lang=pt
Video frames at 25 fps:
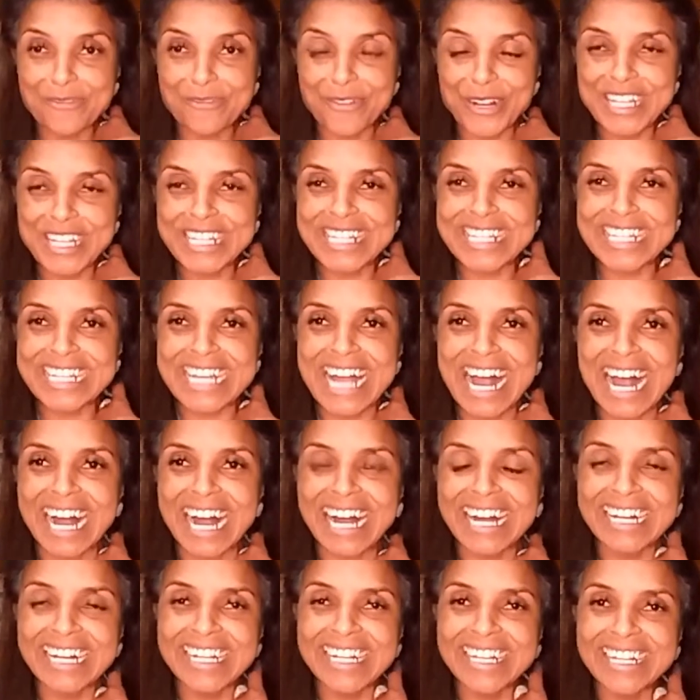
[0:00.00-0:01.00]
Eu vou
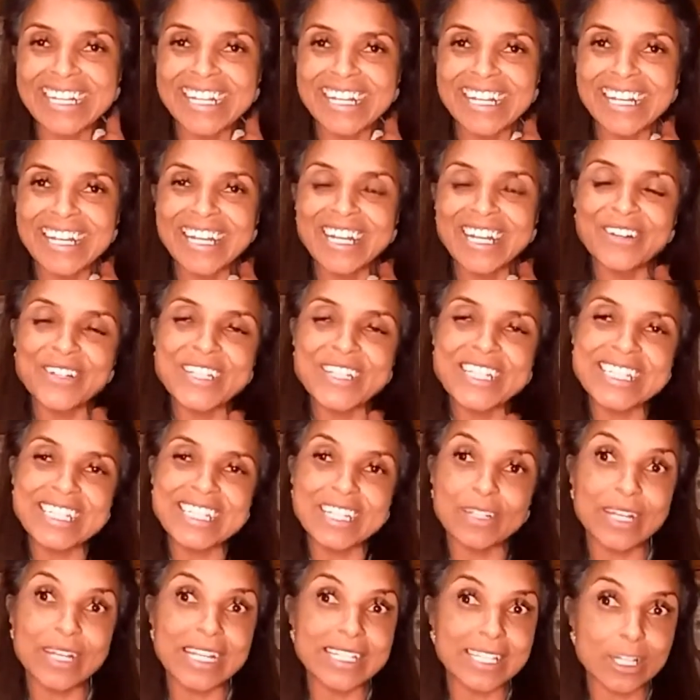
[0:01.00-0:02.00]
ensinar. Eu
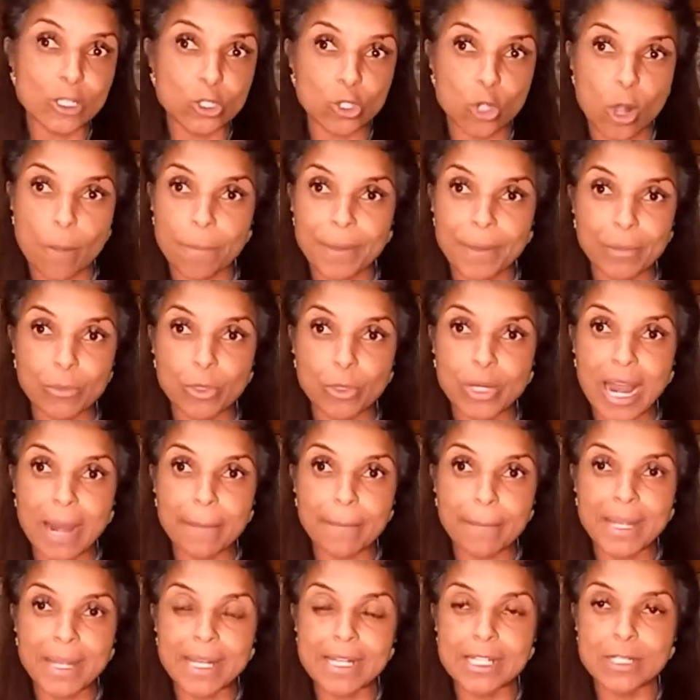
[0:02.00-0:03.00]
ensino. Esse é só para
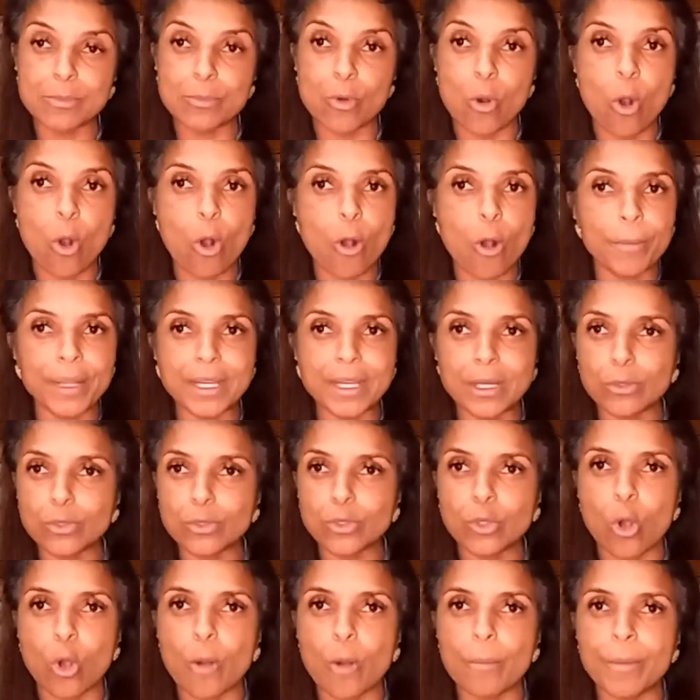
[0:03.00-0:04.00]
mulher mesmo. O homem não
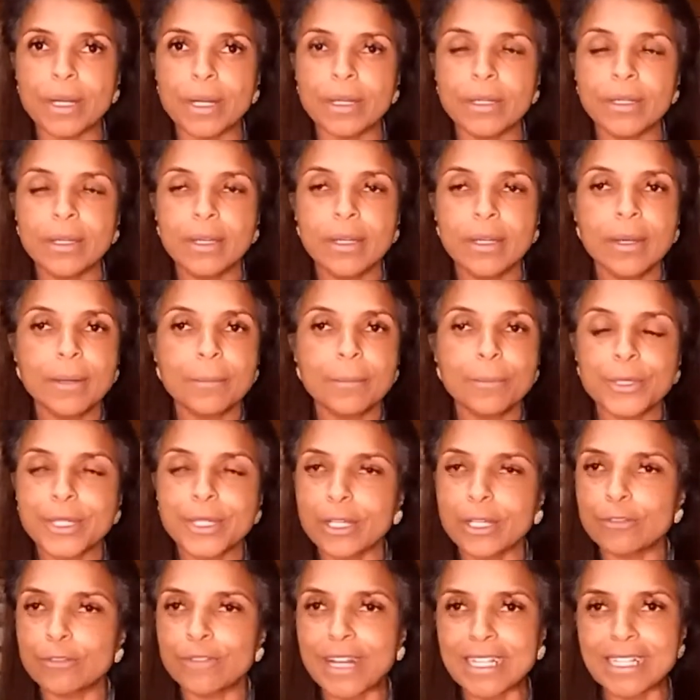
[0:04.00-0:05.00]
toma,
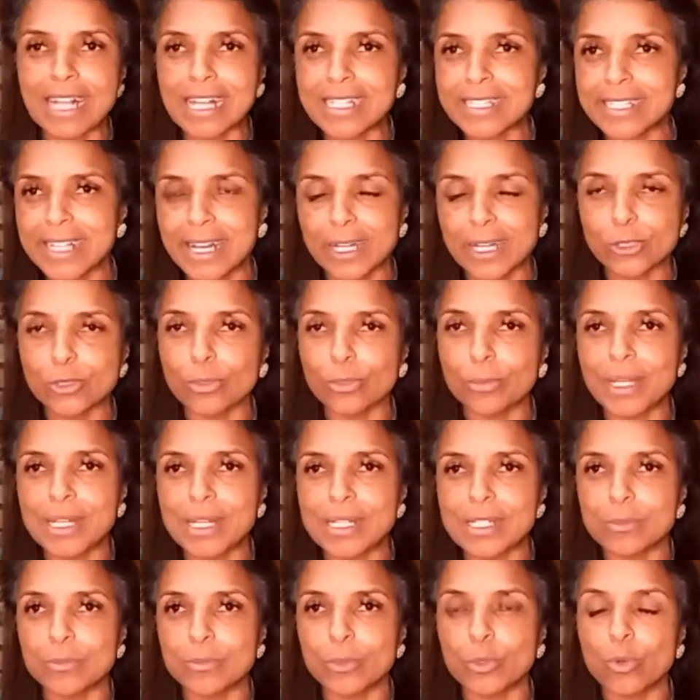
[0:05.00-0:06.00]
porque não vai dar certo
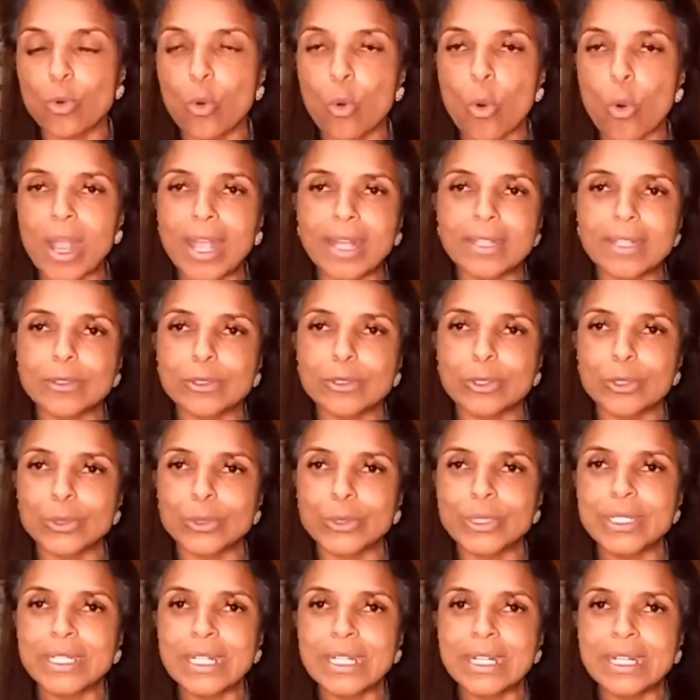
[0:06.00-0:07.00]
mesmo. O
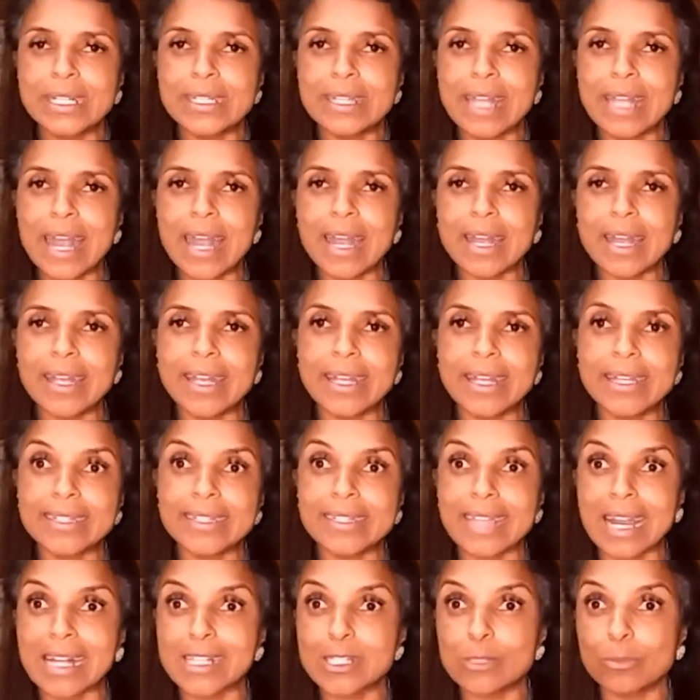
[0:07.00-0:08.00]
coentro, né? Ele
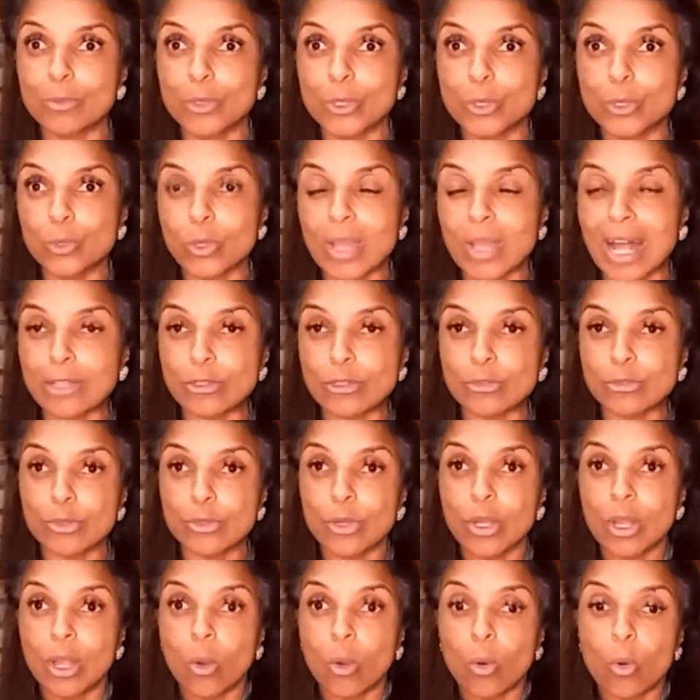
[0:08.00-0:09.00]
traz muito lado.
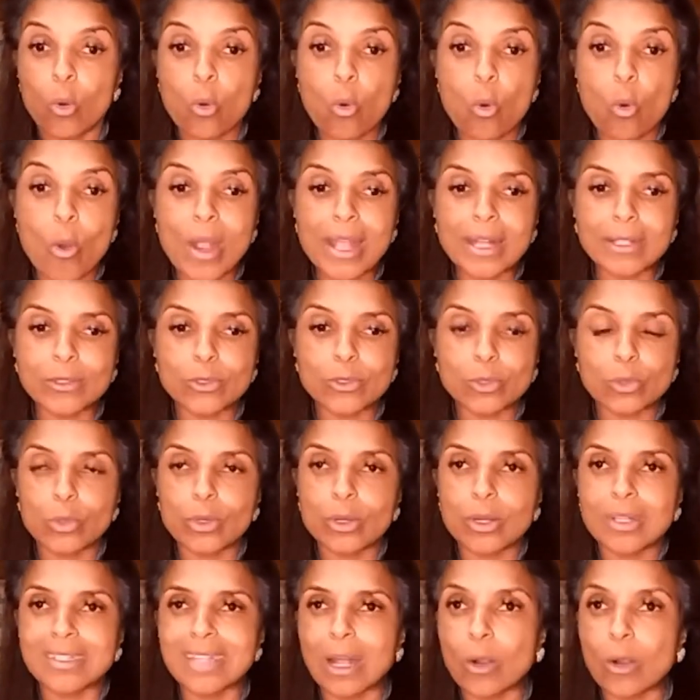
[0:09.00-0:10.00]
Do... O
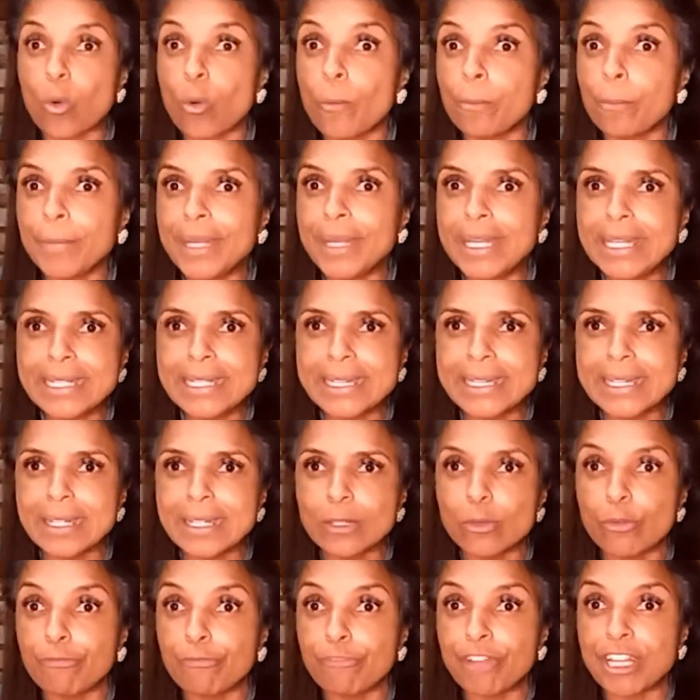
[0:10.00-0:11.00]
coentro na
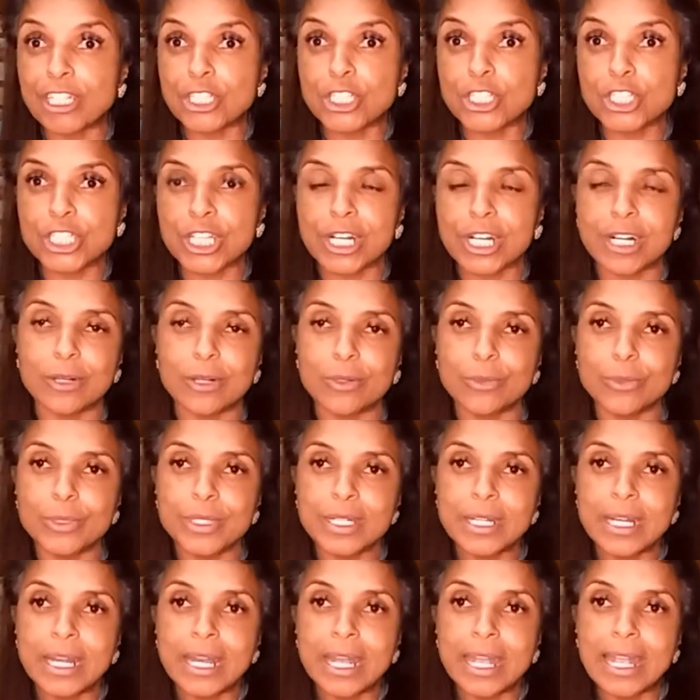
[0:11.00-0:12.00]
comida, no feijão,
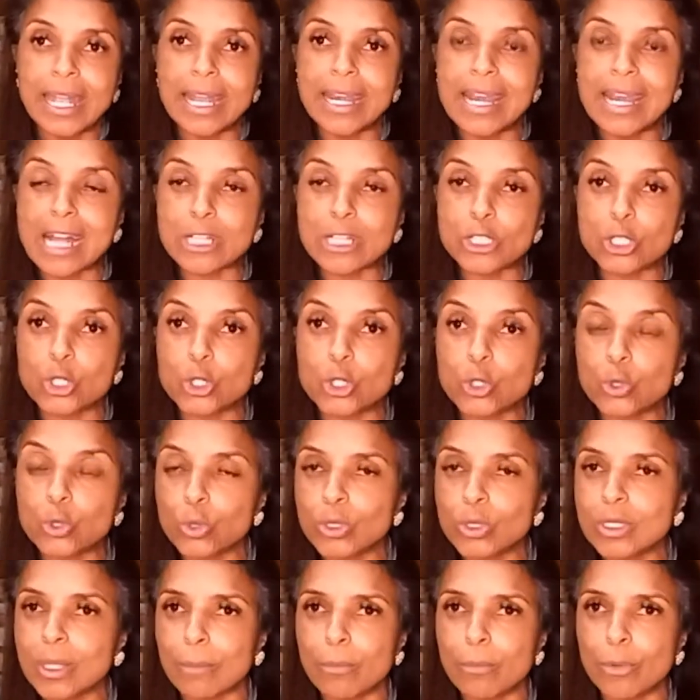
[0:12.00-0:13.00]
ele
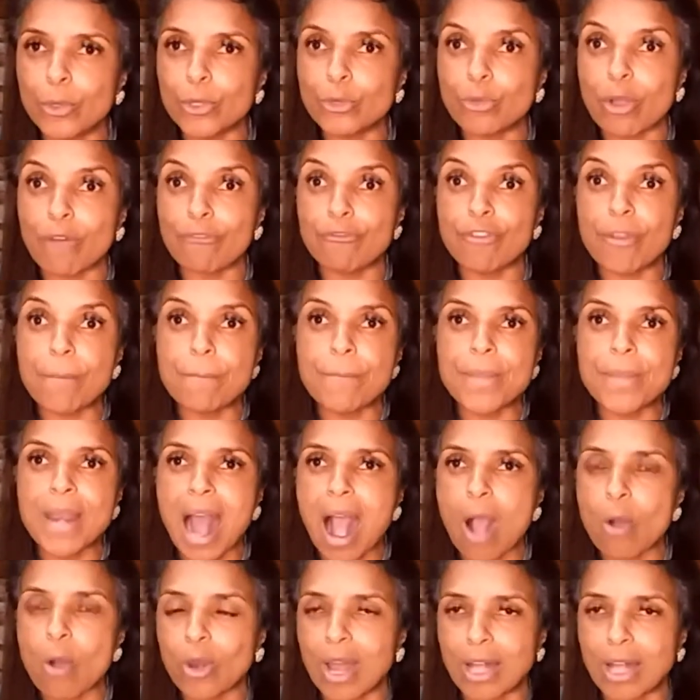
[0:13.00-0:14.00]
ajuda muito a
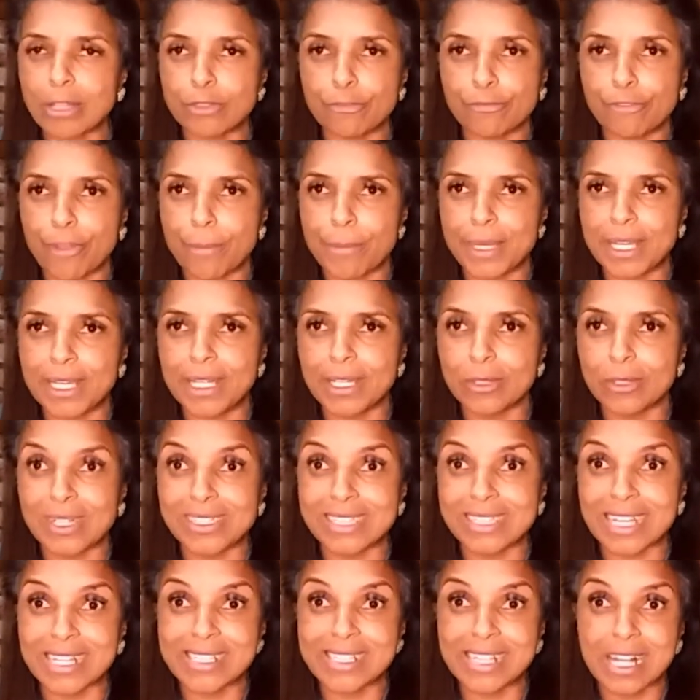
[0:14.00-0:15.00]
vibrar o lado feminino, a
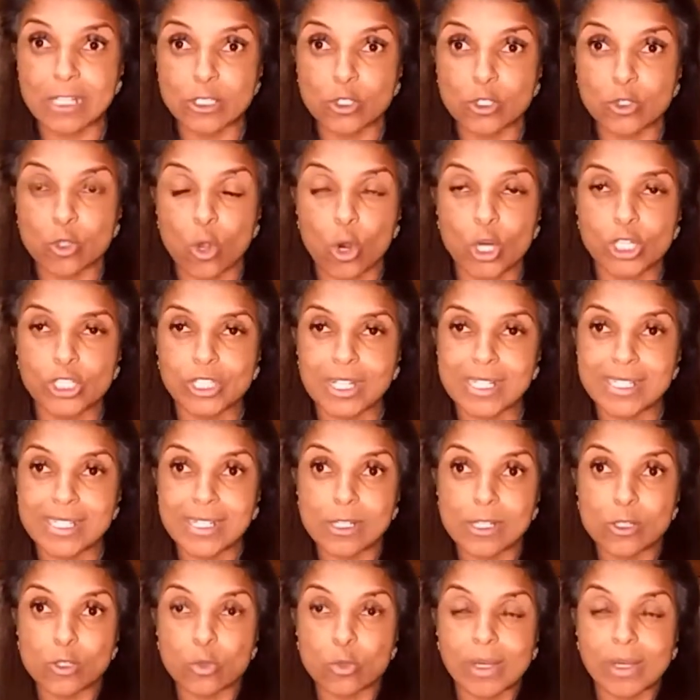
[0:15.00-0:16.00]
trazer a sorte, a
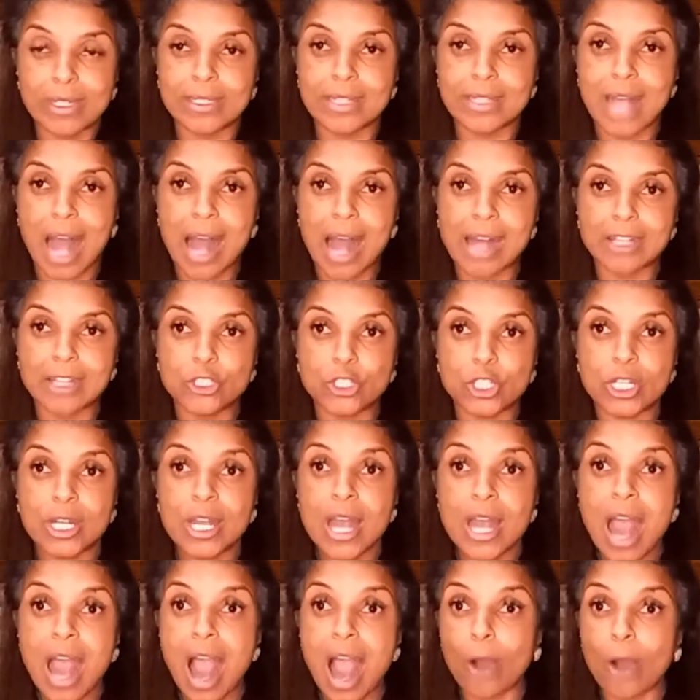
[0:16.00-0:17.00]

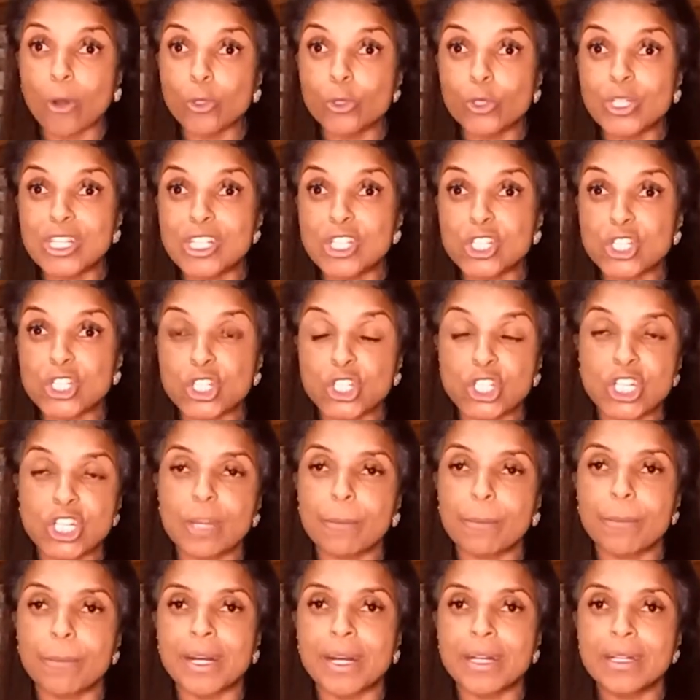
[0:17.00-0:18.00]
sexualidade, a
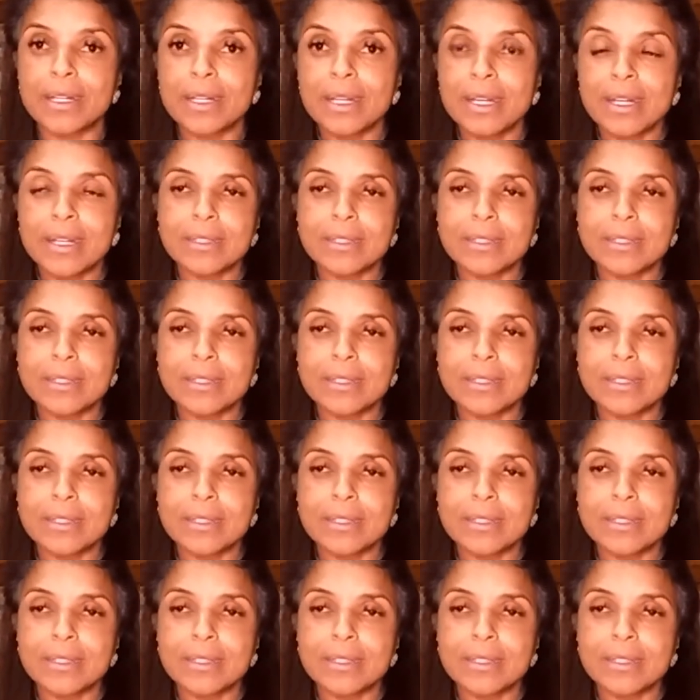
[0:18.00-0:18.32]
autoestima.